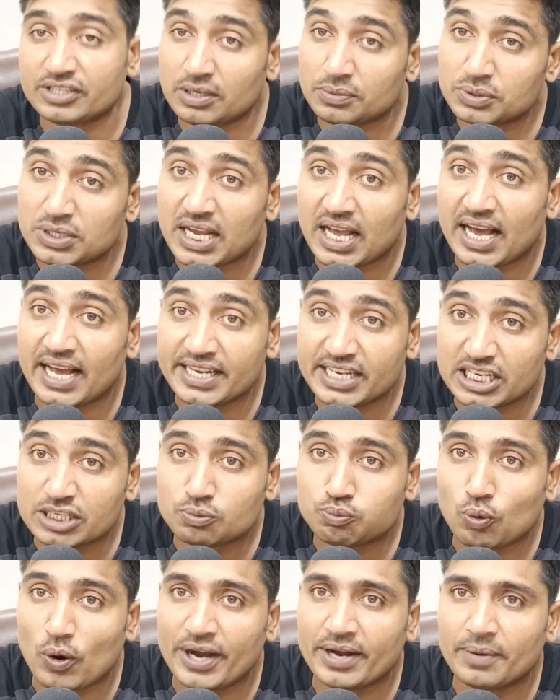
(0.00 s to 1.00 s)
सबसे
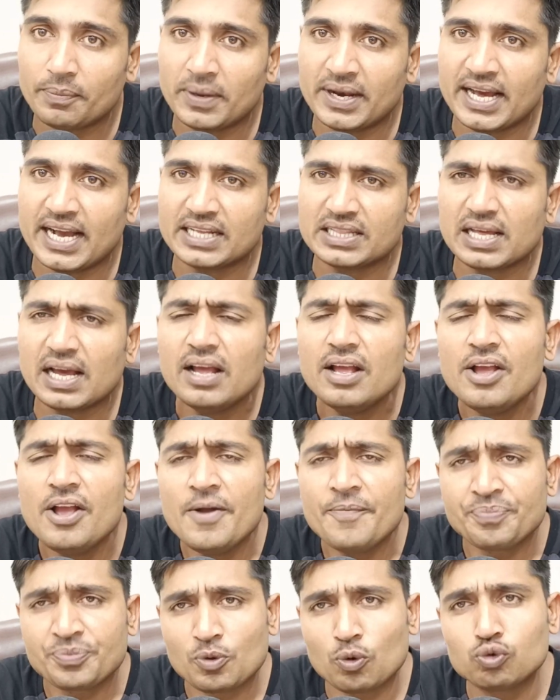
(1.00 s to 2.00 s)
हाईएस्ट पॉइंट बनाया था
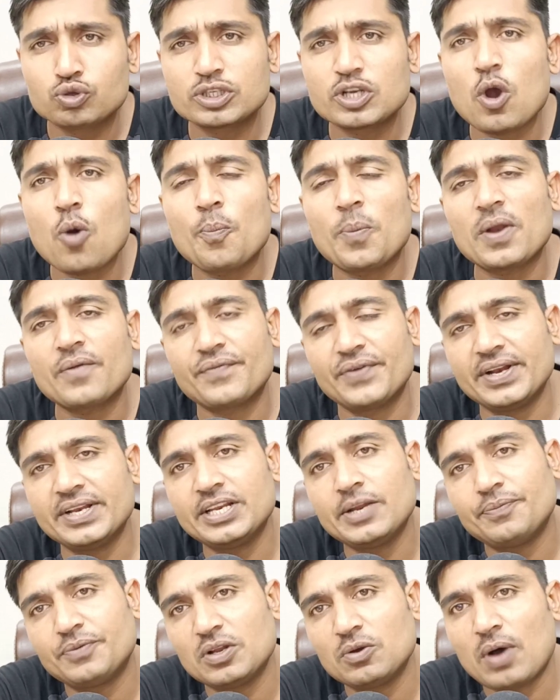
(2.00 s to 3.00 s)
उसके ऊपर
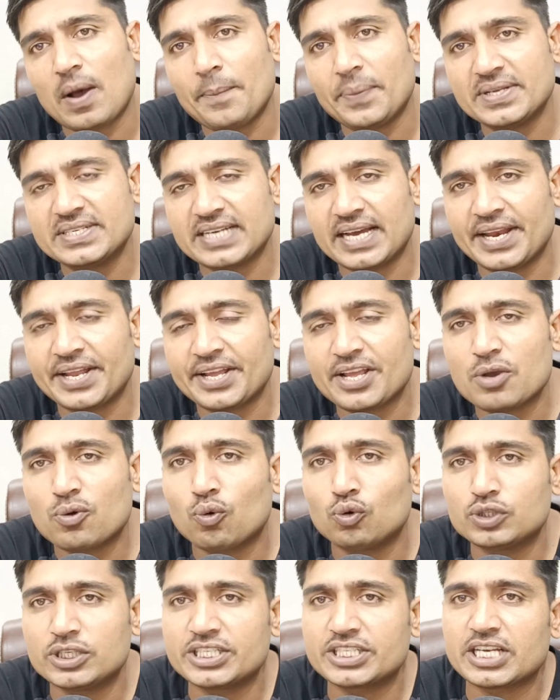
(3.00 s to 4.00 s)
फिर निफ्टी वापस जाने की
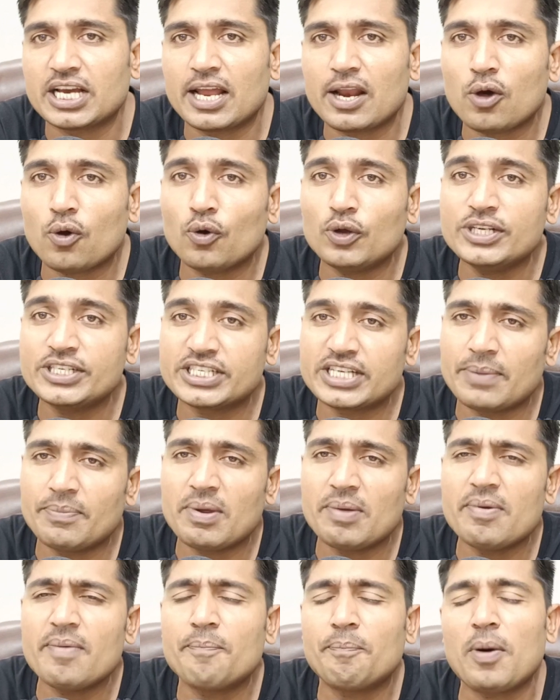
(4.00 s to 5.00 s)
कोशिश कर रहा है और इस
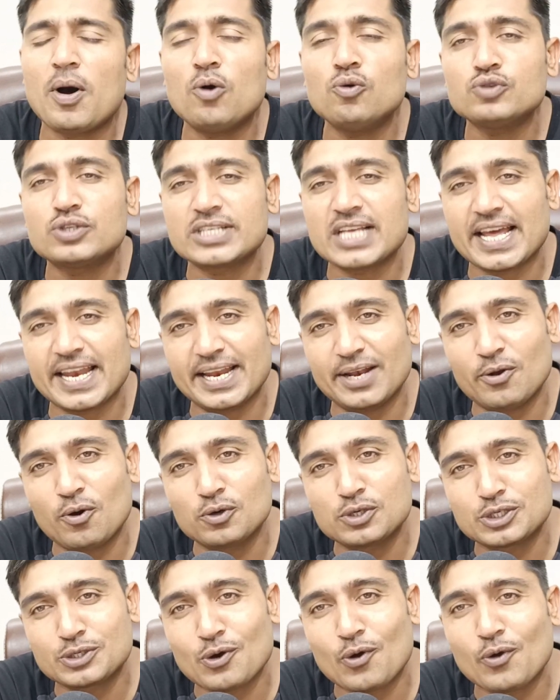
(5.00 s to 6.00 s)
समय में बहुत सारे
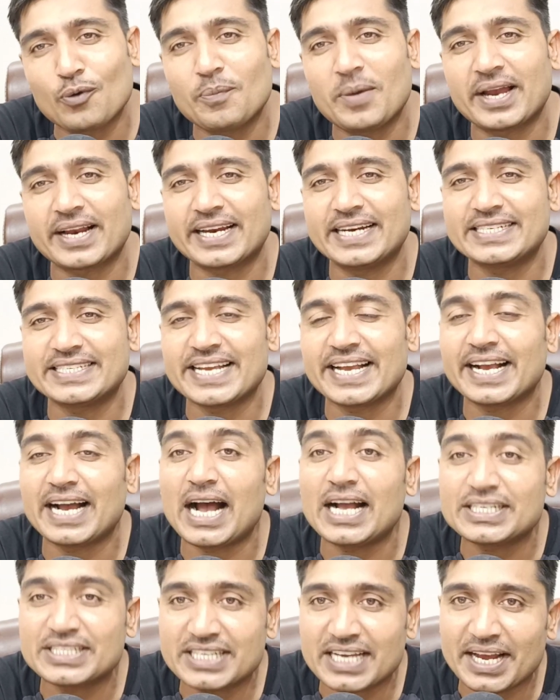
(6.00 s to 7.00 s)
लोग स्टॉक मार्केट से एक
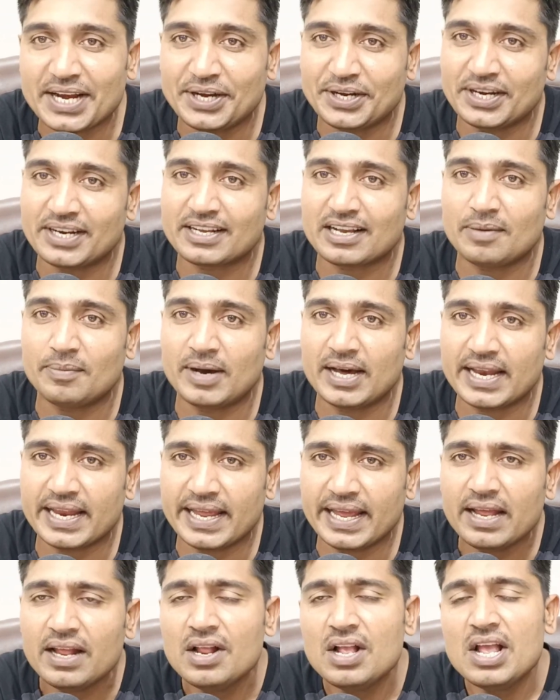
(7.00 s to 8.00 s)
अच्छा रिटर्न कमा
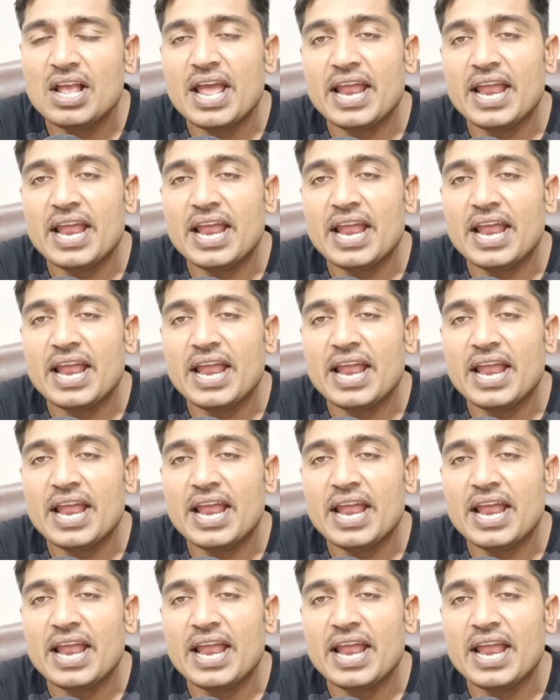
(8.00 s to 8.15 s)
रहे हैं